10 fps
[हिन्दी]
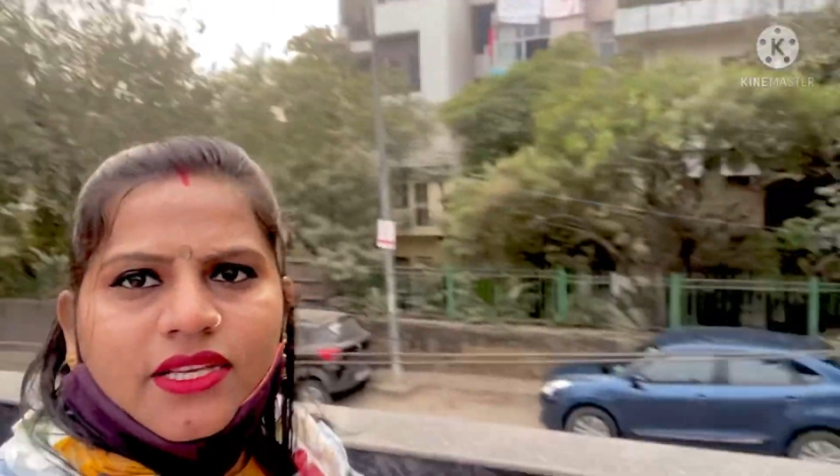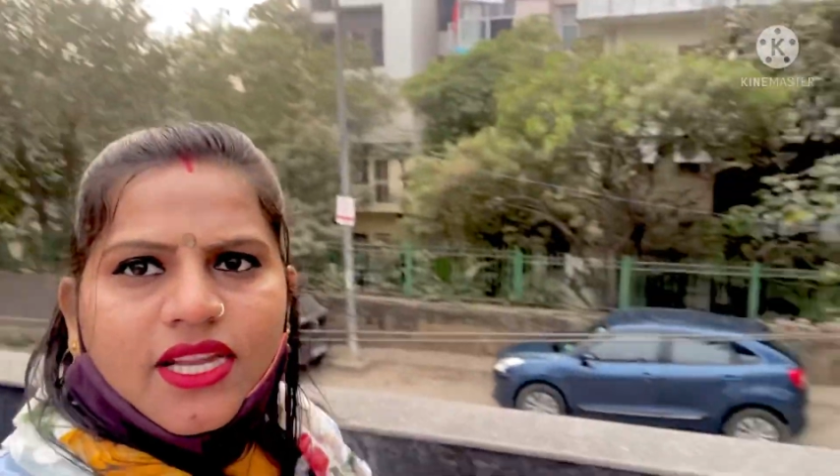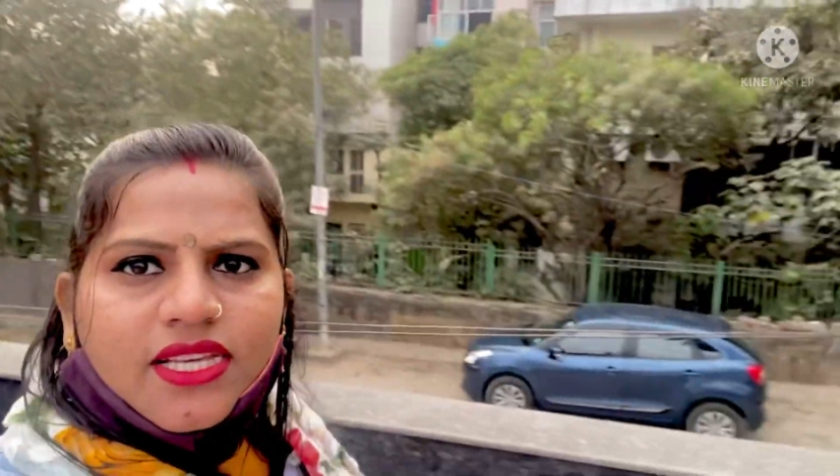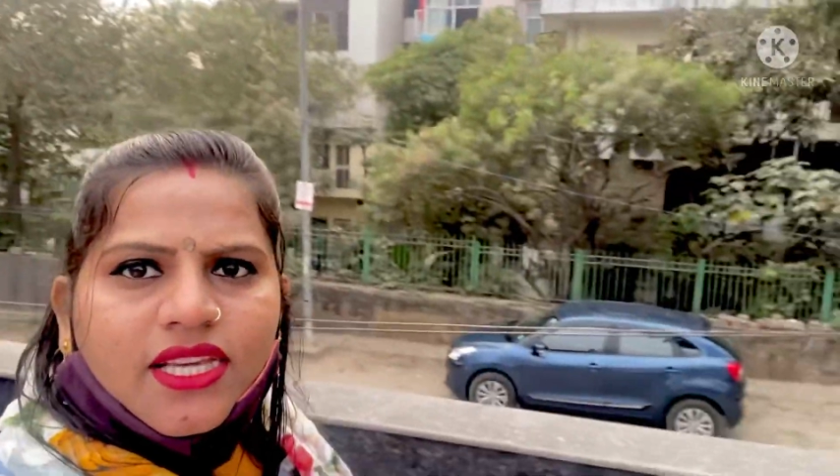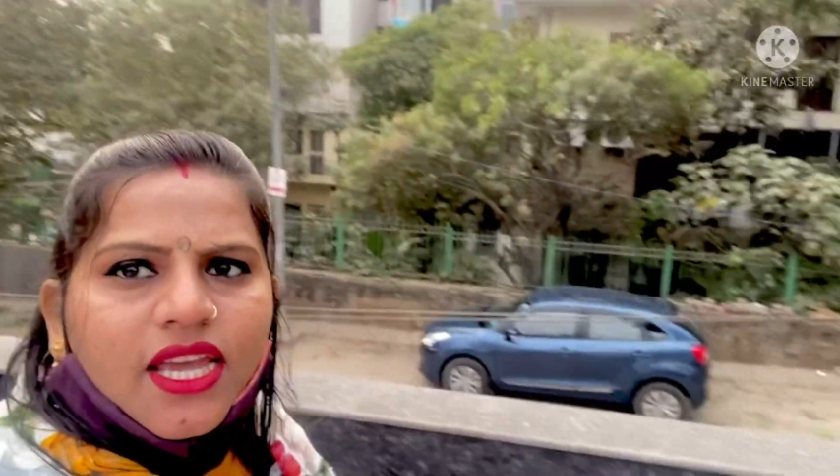
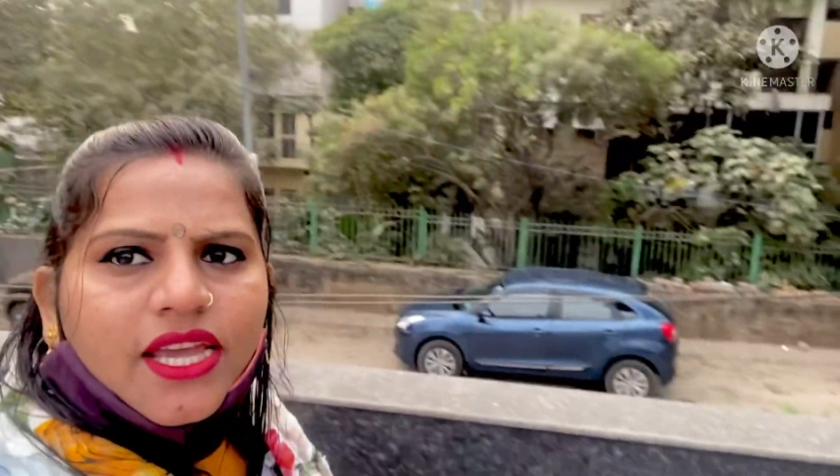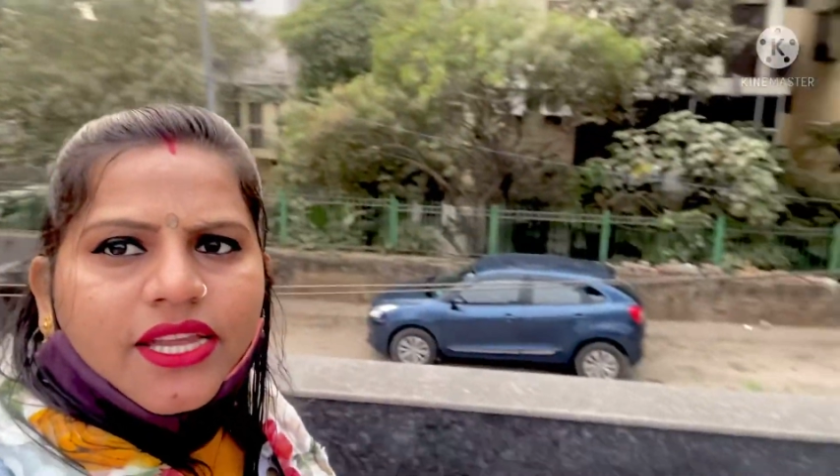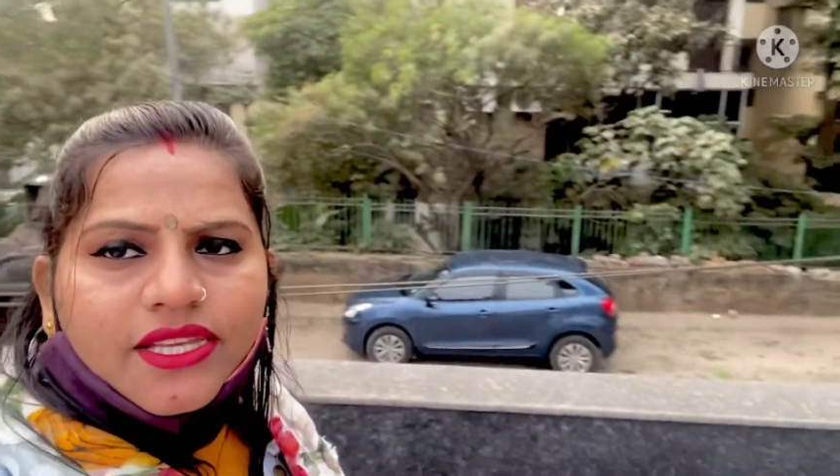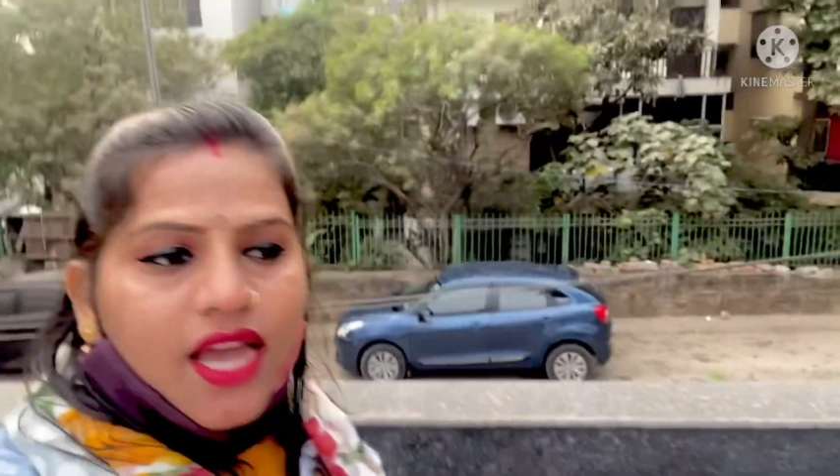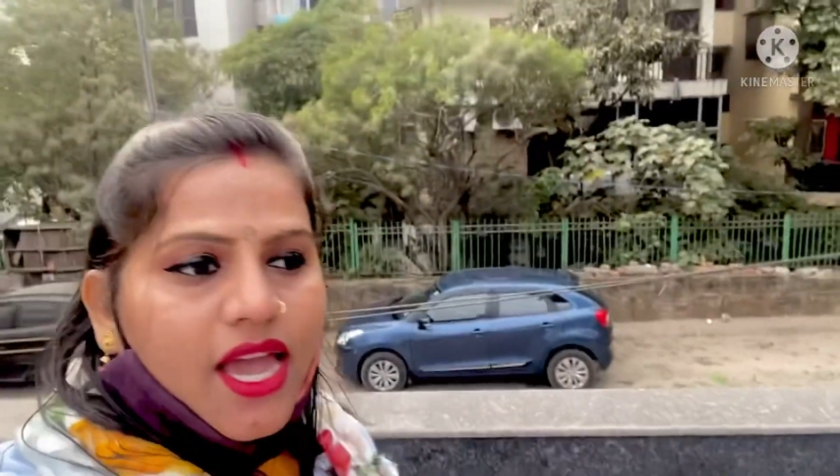इधर की
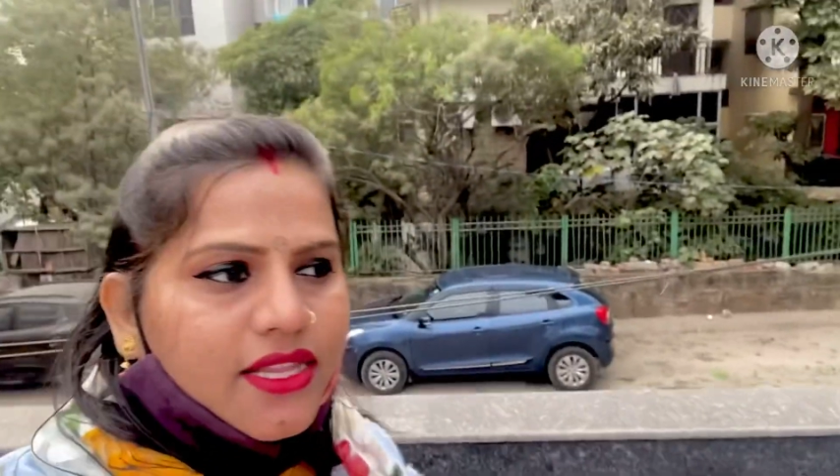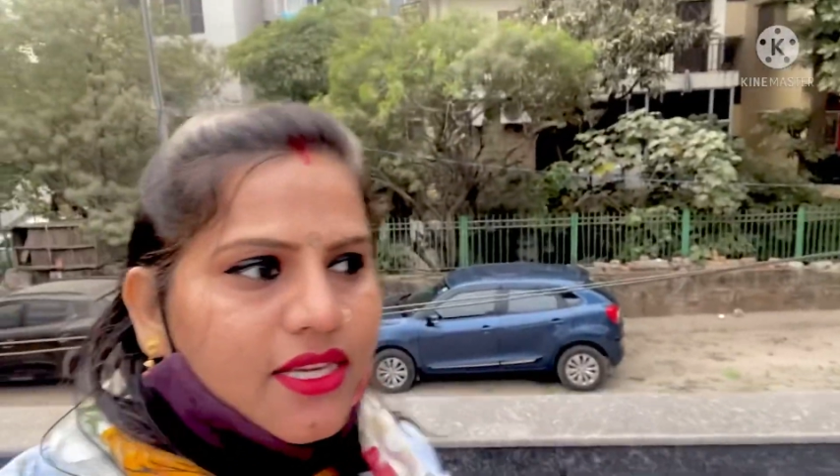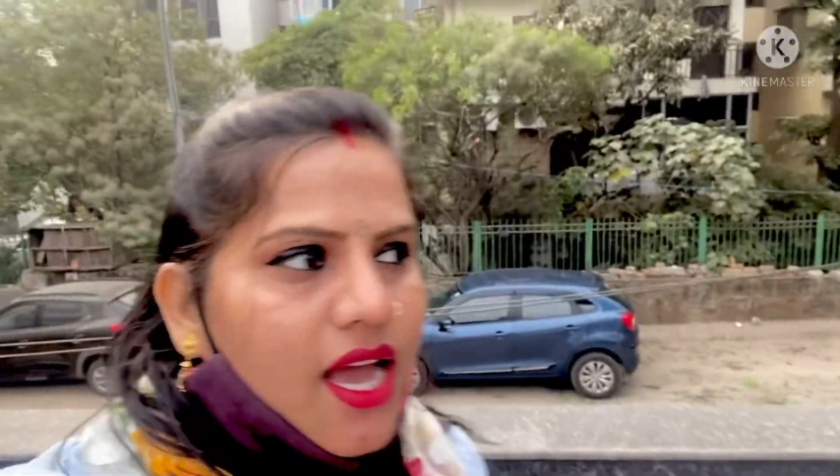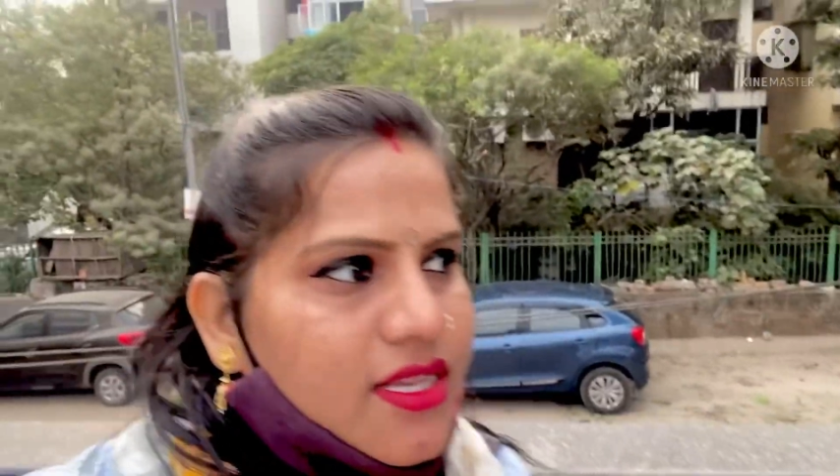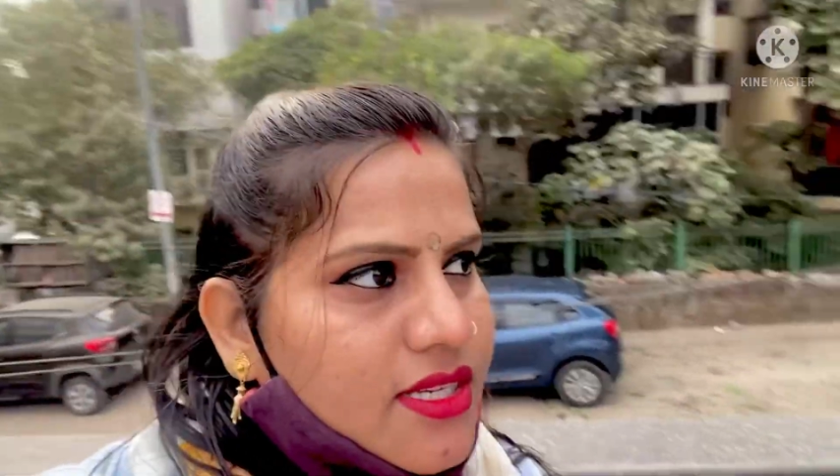एरिया है
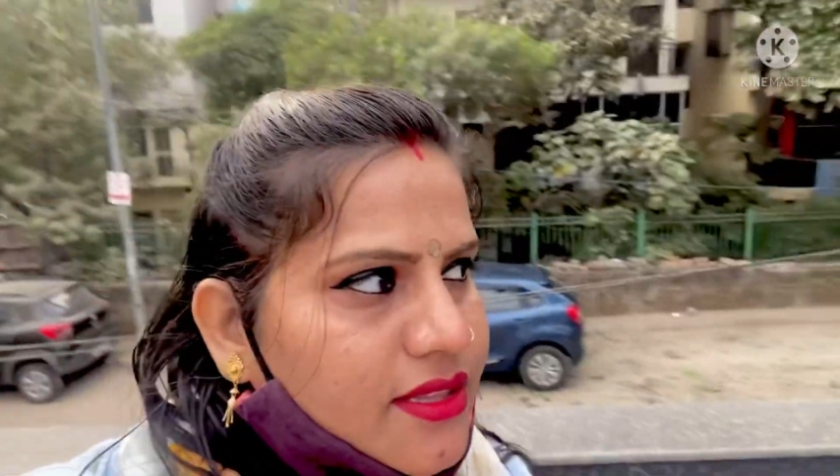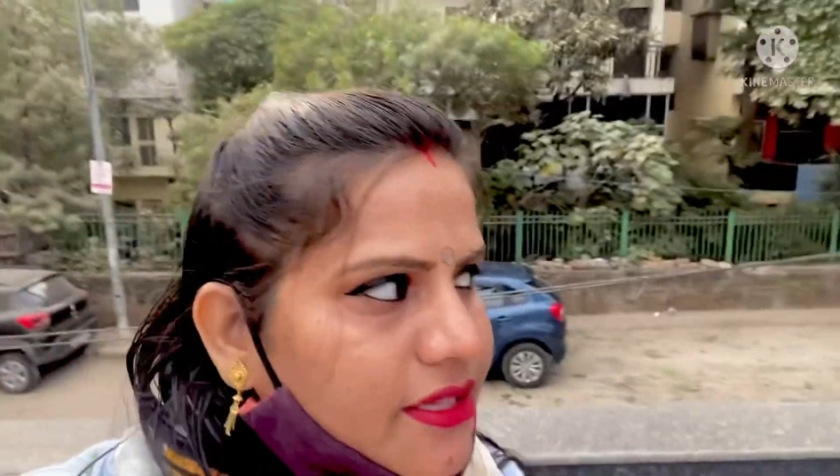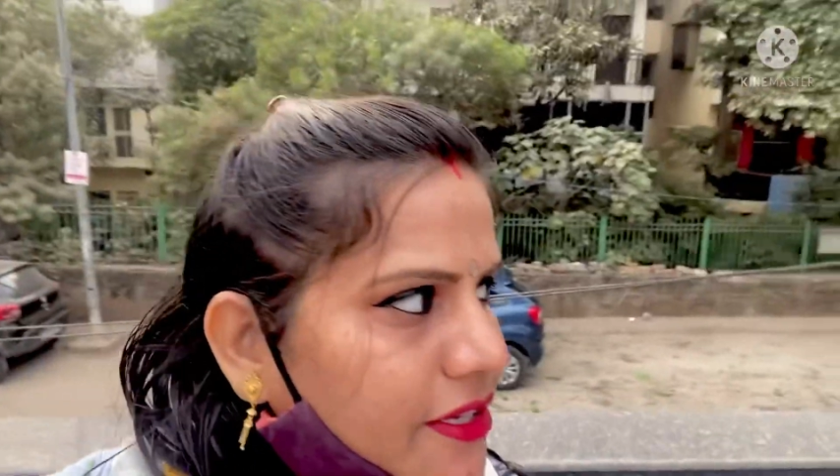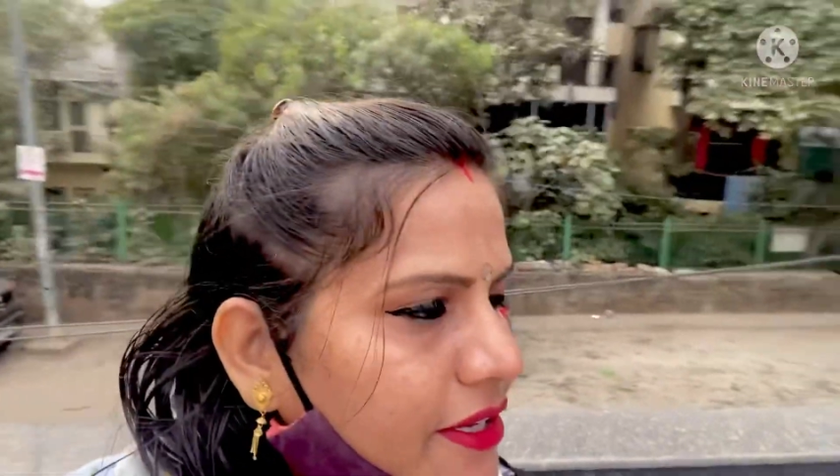दिखा सकते